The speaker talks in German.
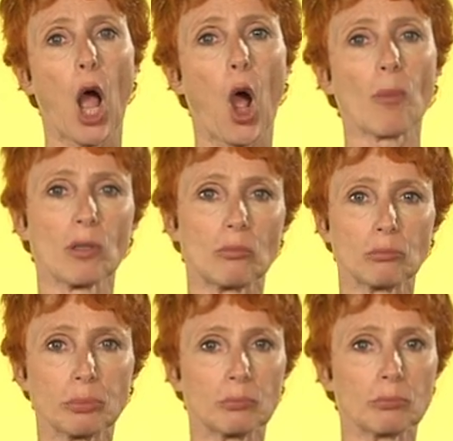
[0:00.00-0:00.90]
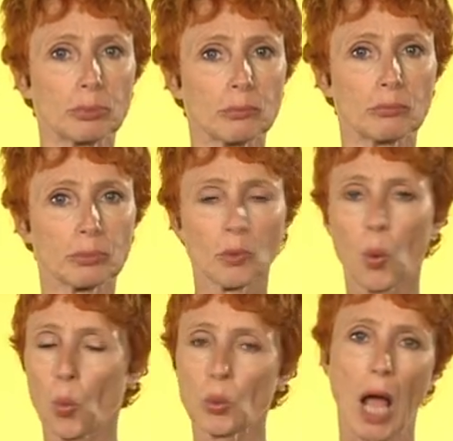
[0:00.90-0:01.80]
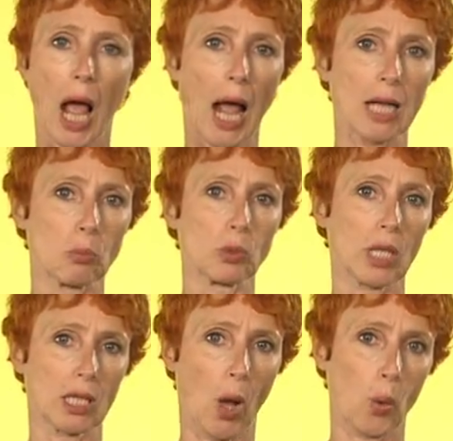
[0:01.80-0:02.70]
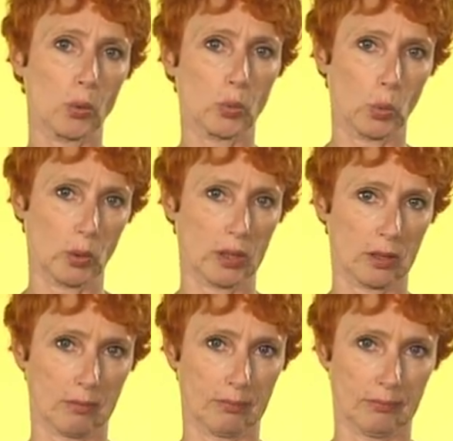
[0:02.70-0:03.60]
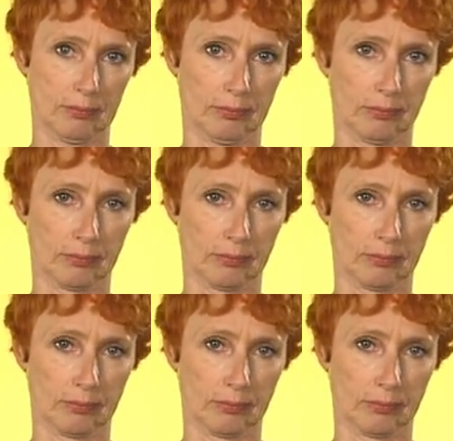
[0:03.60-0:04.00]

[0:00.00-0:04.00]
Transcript: die dadurch gegeben sind. Und auch in der Personalentwicklung